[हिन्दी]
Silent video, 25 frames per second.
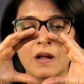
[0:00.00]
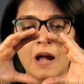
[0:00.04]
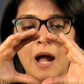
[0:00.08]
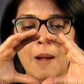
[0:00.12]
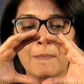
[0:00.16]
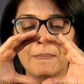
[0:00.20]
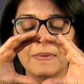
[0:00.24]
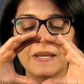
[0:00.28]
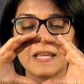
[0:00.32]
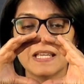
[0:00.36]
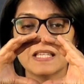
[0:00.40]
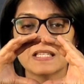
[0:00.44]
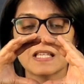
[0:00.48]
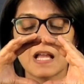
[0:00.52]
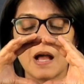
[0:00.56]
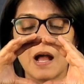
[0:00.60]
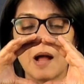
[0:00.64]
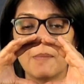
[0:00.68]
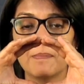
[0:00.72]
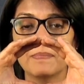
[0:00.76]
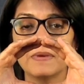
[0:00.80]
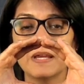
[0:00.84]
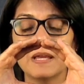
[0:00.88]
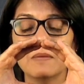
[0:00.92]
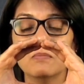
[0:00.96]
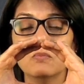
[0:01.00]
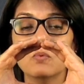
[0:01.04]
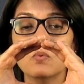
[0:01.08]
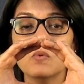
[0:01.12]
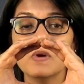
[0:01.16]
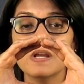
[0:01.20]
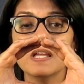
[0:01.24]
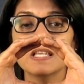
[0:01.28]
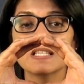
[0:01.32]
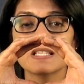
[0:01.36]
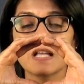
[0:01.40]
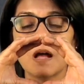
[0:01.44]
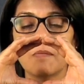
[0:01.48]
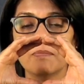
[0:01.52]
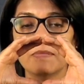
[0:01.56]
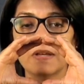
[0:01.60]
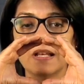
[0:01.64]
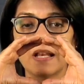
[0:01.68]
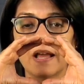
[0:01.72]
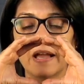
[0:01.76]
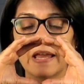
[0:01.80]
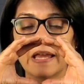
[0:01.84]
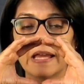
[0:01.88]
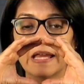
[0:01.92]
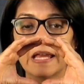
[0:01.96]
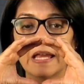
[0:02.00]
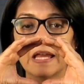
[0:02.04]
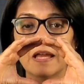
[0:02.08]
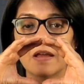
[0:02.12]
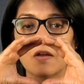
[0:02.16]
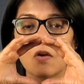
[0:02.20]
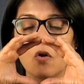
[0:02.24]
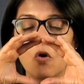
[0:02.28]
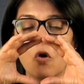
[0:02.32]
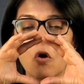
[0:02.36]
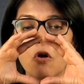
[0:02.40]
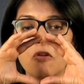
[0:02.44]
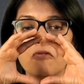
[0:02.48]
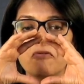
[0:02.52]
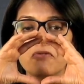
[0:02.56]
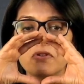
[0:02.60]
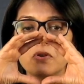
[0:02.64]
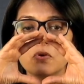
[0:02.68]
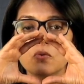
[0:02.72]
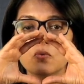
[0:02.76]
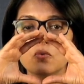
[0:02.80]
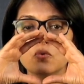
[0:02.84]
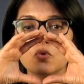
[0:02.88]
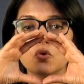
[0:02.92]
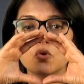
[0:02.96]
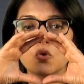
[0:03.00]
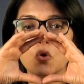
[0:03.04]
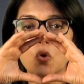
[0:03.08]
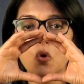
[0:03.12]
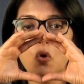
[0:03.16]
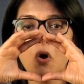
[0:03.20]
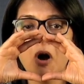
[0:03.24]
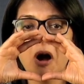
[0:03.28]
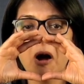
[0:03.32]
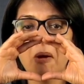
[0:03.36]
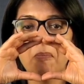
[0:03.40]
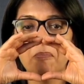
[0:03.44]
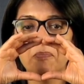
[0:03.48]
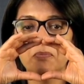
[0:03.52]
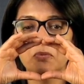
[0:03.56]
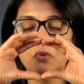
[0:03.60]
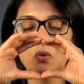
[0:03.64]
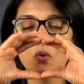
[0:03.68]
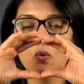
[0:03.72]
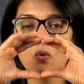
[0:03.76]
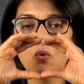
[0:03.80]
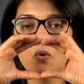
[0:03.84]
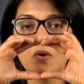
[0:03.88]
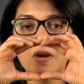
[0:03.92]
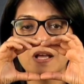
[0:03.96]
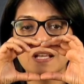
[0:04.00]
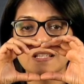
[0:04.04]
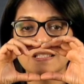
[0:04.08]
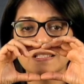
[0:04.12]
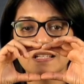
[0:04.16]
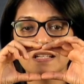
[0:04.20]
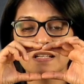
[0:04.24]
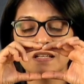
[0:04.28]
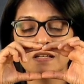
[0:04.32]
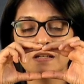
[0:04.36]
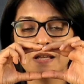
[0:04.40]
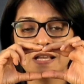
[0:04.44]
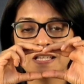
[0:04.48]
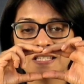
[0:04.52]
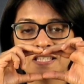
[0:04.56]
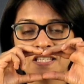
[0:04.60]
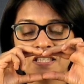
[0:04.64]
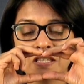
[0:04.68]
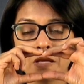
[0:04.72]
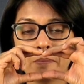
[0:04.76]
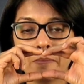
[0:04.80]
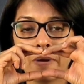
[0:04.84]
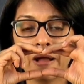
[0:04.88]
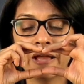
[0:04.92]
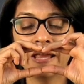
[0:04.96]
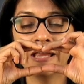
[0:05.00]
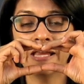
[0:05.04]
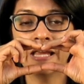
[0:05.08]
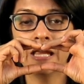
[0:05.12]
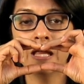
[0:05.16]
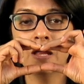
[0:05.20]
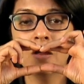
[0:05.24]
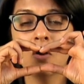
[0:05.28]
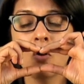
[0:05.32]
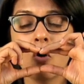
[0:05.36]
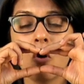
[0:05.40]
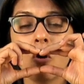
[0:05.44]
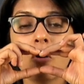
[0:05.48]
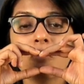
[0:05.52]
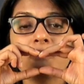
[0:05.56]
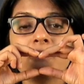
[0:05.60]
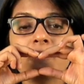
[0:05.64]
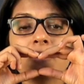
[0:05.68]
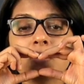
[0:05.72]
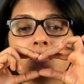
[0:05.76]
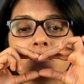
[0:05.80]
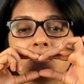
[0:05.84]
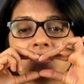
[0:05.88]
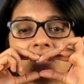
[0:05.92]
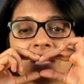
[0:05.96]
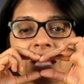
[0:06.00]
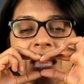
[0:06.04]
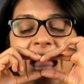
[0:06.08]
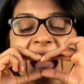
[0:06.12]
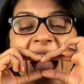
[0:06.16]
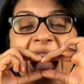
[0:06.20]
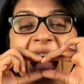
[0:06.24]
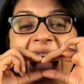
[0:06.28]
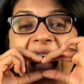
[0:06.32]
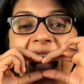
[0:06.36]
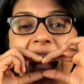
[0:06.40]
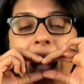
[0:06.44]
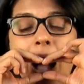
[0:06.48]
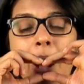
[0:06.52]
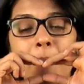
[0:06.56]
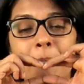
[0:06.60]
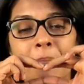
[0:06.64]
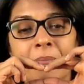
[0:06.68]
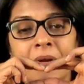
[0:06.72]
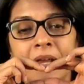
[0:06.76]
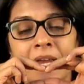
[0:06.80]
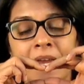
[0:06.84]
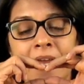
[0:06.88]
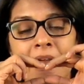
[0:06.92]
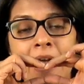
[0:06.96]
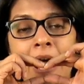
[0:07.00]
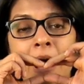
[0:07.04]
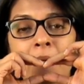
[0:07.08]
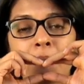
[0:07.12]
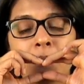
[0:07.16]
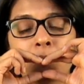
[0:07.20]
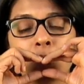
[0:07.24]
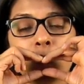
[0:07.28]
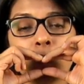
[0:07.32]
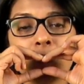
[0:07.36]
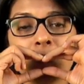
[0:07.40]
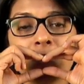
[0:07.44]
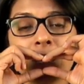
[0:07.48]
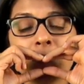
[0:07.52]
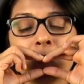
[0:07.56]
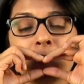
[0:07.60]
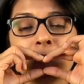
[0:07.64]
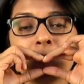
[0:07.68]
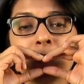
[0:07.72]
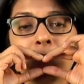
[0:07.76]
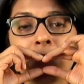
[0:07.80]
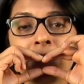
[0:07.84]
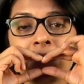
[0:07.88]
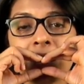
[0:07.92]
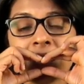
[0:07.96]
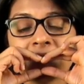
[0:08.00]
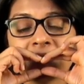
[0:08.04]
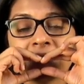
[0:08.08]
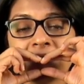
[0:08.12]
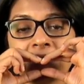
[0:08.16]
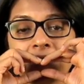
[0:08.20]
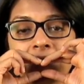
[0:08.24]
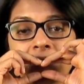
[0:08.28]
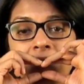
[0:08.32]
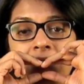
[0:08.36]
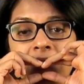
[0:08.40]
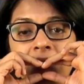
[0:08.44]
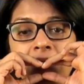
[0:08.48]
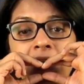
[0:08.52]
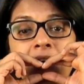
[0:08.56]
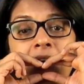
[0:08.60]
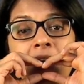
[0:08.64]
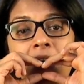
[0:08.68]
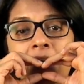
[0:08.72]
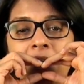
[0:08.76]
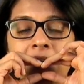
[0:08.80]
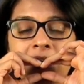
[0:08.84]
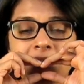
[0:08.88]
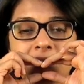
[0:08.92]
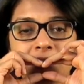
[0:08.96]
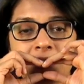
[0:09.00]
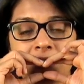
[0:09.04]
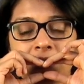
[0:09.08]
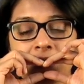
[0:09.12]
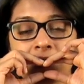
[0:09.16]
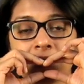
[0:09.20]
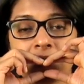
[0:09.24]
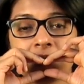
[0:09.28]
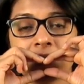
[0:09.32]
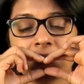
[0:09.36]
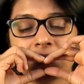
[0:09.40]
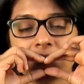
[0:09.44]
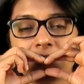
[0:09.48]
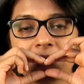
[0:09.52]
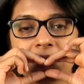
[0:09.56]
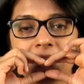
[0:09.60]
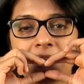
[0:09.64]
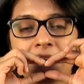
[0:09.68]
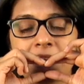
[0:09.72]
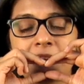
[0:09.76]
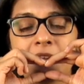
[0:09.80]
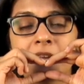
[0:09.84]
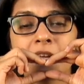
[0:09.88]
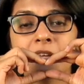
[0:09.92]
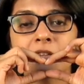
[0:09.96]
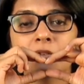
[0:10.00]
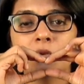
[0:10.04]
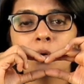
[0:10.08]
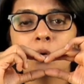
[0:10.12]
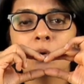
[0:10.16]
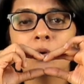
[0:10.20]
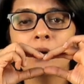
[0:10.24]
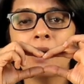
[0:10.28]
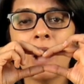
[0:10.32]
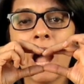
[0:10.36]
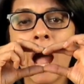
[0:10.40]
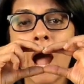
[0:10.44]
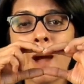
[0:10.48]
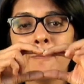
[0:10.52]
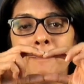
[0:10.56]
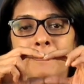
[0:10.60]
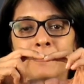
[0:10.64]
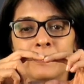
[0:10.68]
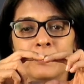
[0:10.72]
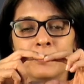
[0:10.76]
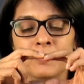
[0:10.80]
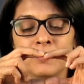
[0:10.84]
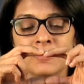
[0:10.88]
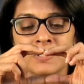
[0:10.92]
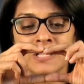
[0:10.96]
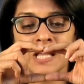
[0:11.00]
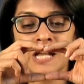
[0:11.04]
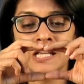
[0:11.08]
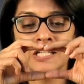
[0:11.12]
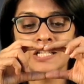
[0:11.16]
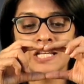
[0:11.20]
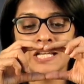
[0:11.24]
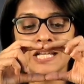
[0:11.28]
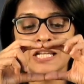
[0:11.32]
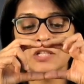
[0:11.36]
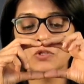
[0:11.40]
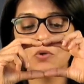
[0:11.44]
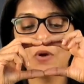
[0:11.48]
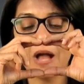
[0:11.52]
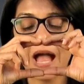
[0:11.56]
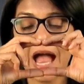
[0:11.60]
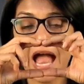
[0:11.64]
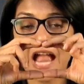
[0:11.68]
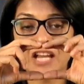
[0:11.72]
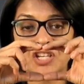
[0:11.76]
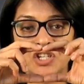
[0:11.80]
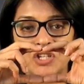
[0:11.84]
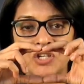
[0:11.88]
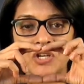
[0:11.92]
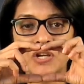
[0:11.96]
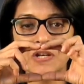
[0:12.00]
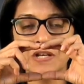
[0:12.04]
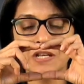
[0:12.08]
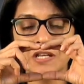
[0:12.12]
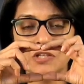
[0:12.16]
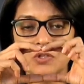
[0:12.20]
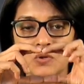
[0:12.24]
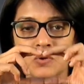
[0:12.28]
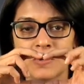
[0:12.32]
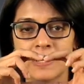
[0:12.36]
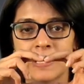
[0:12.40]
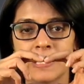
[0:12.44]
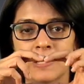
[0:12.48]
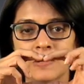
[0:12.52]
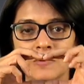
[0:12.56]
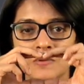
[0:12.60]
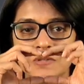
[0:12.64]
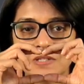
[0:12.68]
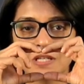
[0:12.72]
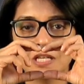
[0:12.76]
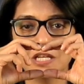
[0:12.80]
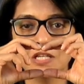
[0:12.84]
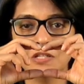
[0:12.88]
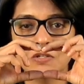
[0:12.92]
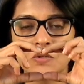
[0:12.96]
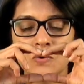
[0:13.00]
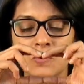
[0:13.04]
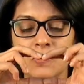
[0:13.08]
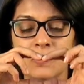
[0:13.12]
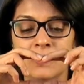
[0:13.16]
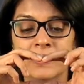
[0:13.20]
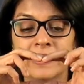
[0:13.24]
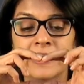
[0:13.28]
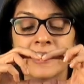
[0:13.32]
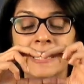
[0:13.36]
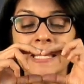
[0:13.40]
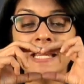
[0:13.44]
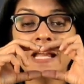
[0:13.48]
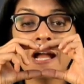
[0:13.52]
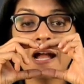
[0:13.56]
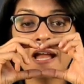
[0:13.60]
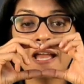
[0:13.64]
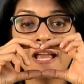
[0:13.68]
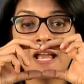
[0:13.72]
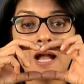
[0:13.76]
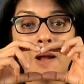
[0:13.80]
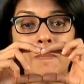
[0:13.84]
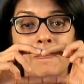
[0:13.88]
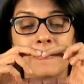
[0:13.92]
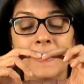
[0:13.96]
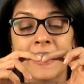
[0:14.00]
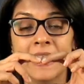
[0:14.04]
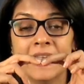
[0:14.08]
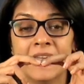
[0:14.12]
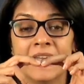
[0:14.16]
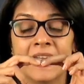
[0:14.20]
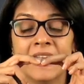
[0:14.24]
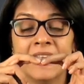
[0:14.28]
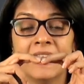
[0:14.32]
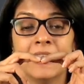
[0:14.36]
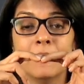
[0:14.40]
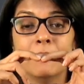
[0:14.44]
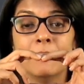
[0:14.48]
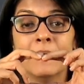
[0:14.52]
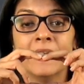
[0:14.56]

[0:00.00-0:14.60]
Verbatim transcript: आपके आपके मुंह के सामने लाएंगे और फिर उसको आप थोड़ा सा ऐसे दबाएंगे और फिर उससे आपके मुंह में बड़ा सा निवाला आ जाएगा ठीक है तो आप उसका ये जो एक्शन जो है उसकी जो क्रिया है आप देखिए कि